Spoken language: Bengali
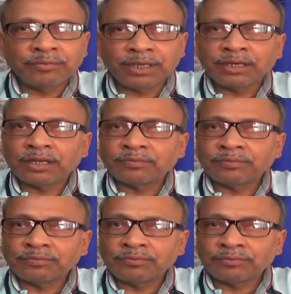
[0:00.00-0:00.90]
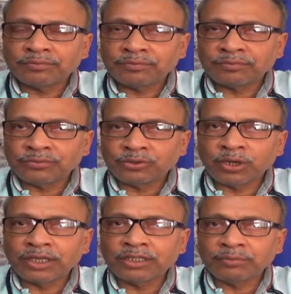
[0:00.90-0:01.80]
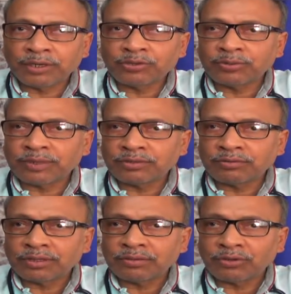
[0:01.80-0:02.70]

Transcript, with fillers: মেয়েরা দোলের দিন বেরোতে পারত না